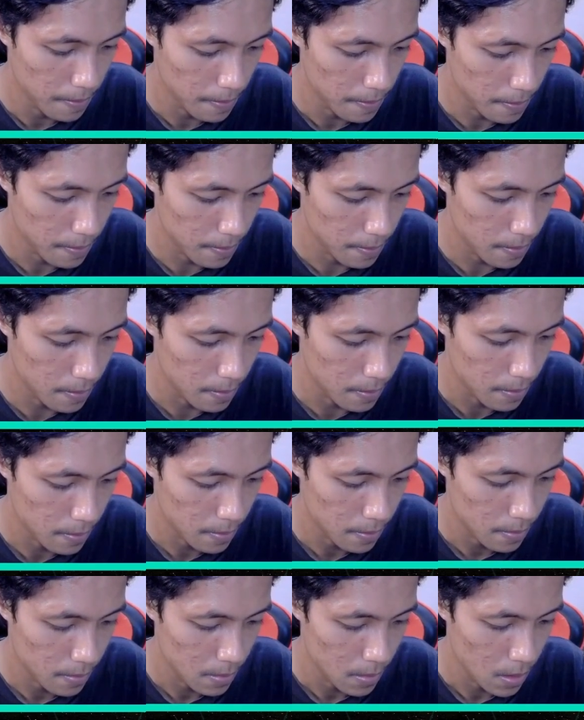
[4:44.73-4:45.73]
hmm
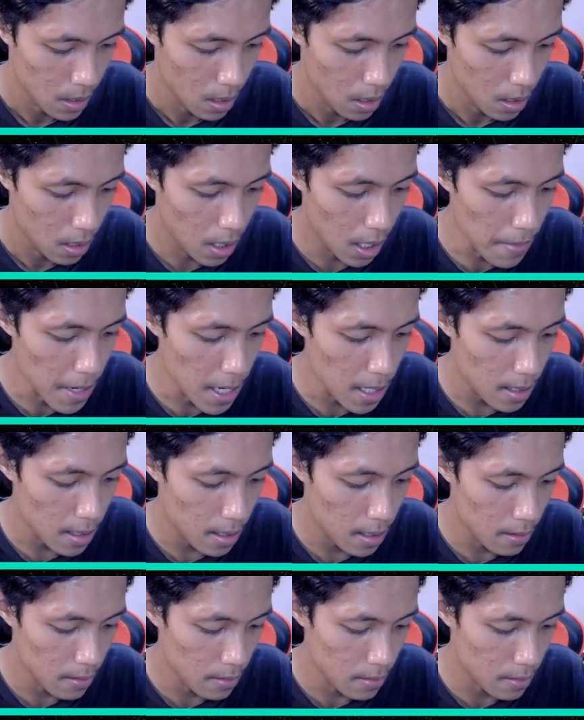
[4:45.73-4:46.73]
jamet
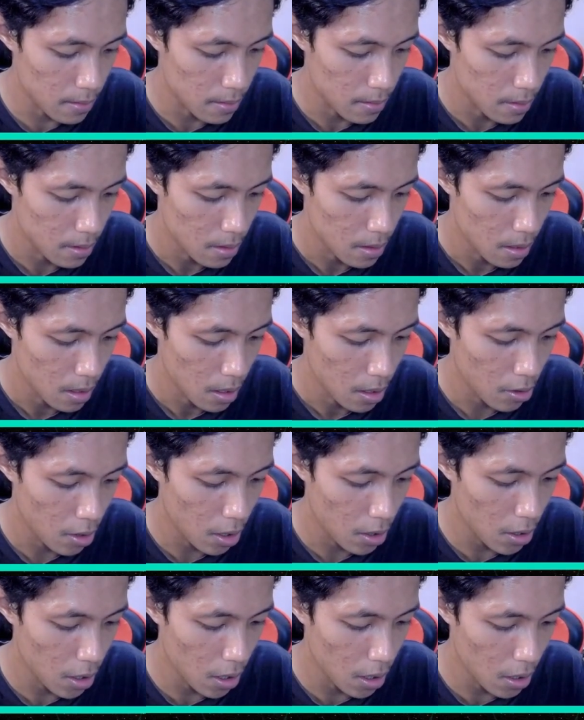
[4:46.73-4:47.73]
hmm
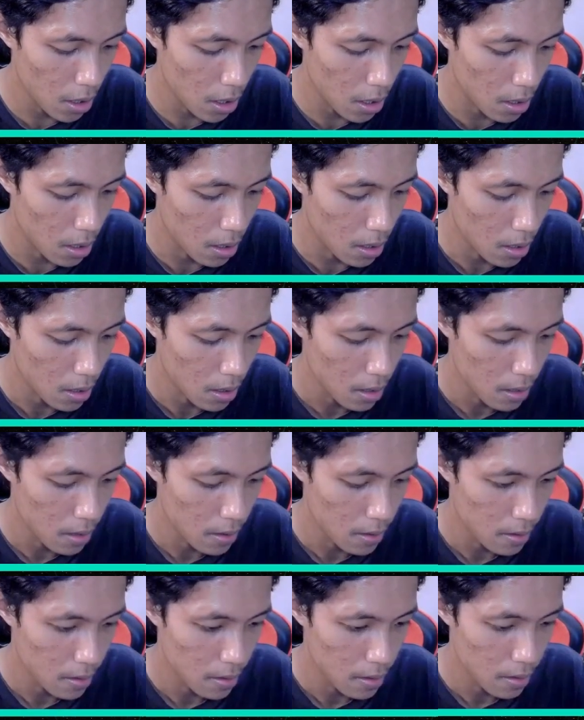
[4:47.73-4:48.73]
sing sing sing
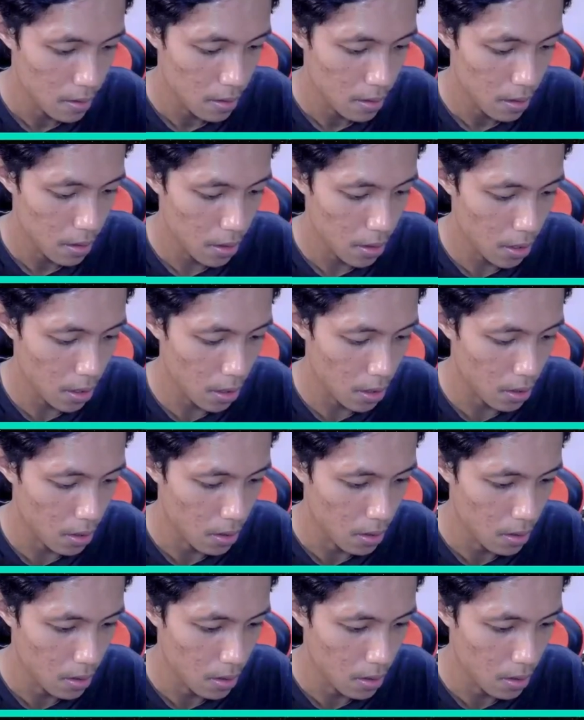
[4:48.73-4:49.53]
ngising